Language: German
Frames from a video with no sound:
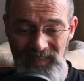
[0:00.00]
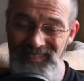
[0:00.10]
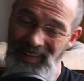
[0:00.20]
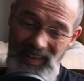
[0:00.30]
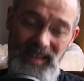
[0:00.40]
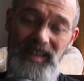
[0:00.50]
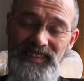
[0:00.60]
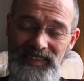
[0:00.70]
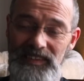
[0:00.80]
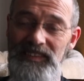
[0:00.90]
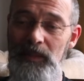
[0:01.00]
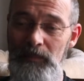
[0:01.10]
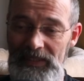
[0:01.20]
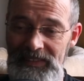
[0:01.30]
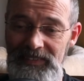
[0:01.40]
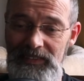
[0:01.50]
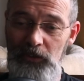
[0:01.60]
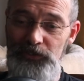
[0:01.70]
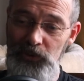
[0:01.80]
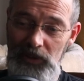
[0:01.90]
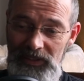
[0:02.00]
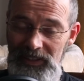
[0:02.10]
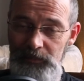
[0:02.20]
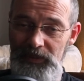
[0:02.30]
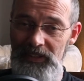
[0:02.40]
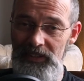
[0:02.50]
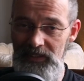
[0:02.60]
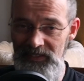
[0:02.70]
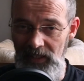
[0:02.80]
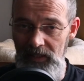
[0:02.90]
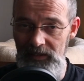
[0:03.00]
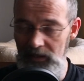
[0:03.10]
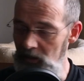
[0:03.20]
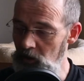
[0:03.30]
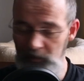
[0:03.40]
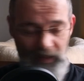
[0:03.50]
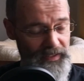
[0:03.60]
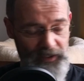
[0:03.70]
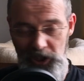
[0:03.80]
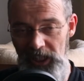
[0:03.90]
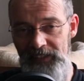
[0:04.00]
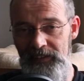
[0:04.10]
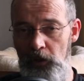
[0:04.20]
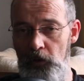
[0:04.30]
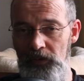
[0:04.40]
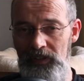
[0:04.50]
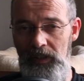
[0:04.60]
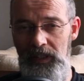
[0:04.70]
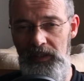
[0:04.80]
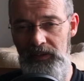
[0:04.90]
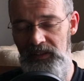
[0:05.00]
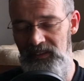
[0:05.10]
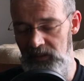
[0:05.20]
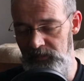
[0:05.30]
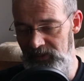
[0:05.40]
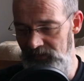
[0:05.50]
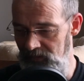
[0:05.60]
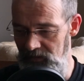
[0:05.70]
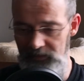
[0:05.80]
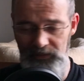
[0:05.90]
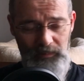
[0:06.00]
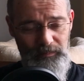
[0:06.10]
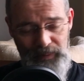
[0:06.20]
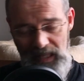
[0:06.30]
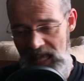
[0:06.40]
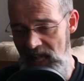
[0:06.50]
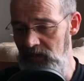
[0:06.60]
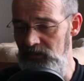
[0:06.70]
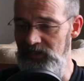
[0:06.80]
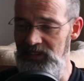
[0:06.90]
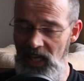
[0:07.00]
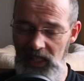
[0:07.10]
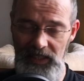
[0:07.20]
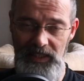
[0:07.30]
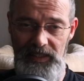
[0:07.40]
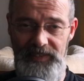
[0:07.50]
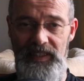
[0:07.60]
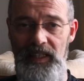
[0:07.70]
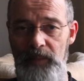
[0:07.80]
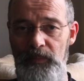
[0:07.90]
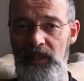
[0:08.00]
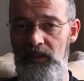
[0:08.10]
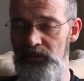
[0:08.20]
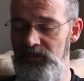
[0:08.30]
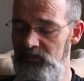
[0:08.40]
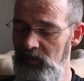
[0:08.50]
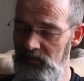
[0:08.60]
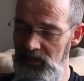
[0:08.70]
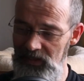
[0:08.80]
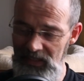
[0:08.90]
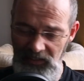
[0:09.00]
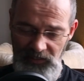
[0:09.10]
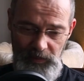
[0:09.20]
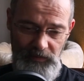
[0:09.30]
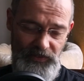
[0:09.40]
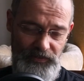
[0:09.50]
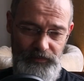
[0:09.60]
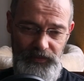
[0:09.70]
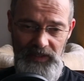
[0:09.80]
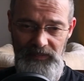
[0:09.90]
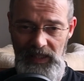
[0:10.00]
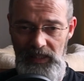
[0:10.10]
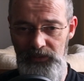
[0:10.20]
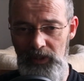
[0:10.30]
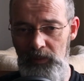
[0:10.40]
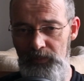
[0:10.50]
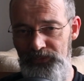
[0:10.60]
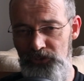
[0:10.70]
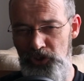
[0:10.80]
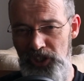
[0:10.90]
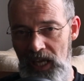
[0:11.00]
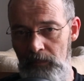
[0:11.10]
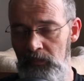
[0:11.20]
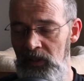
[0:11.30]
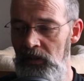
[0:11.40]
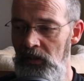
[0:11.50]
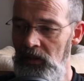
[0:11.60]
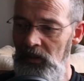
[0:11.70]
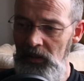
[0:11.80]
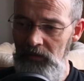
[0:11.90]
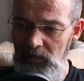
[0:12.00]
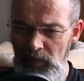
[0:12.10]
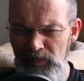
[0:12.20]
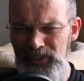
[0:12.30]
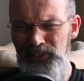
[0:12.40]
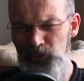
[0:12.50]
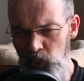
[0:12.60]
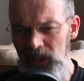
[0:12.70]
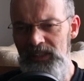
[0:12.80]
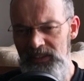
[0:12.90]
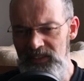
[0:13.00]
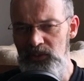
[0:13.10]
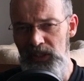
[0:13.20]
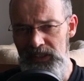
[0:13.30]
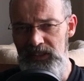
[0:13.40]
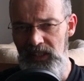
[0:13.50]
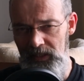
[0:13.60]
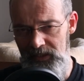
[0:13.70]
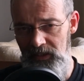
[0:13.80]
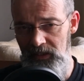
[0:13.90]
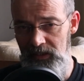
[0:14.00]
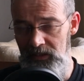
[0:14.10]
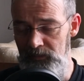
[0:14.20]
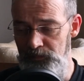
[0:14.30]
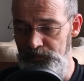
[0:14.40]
das ist dann meistens auch so eine Depri-Zeit, da kommt man richtig schlecht drauf, richtig depressiv und blah, und kacke geht's einem und man will nichts mehr wissen von der Welt und am liebsten sterben. Wenn man aber dann durch ist, durch die drei Tage,